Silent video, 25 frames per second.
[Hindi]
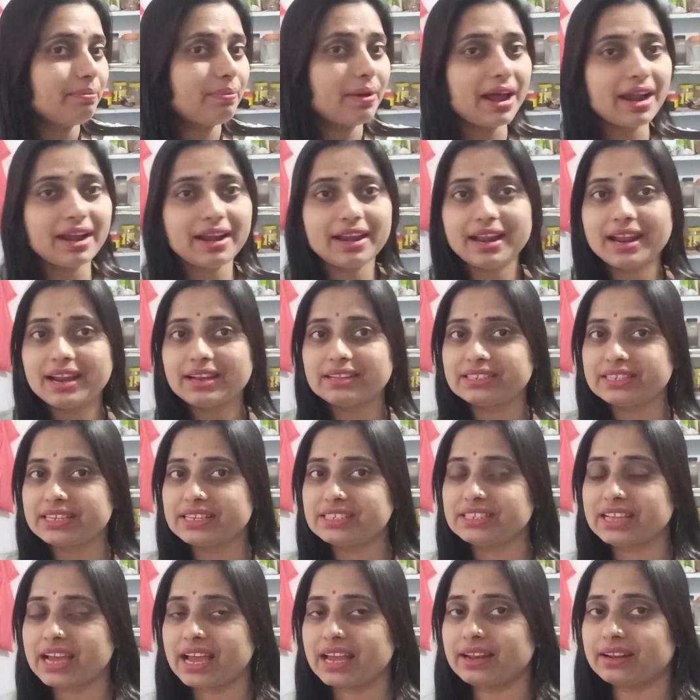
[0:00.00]
पार्लर
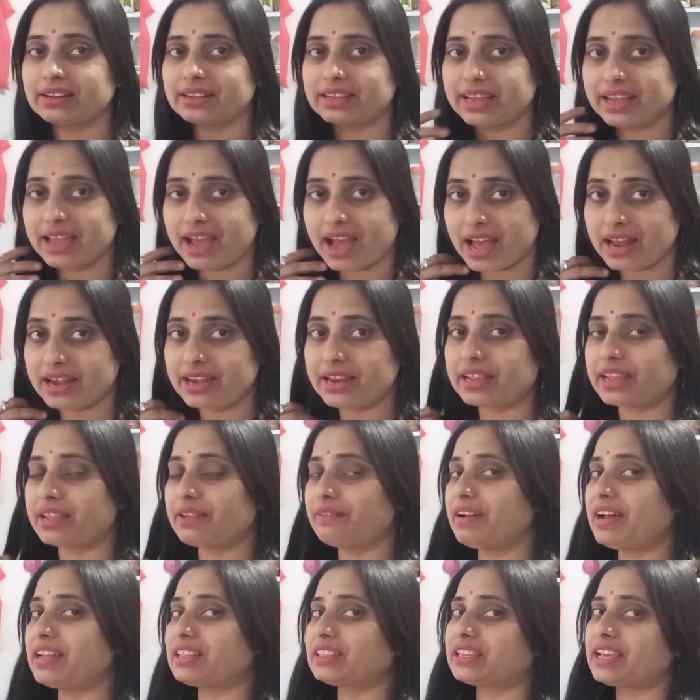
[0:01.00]
से जा के आने
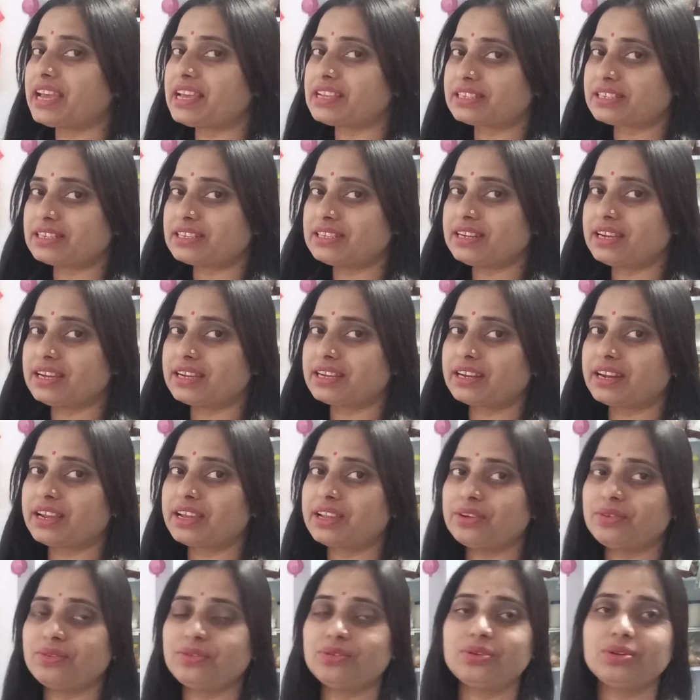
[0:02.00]
के बाद कैसी लग
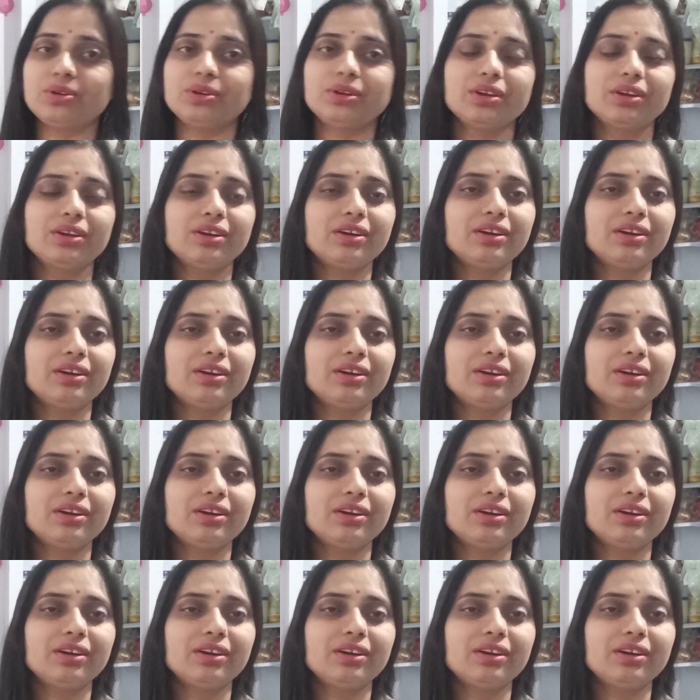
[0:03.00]
रही हूँ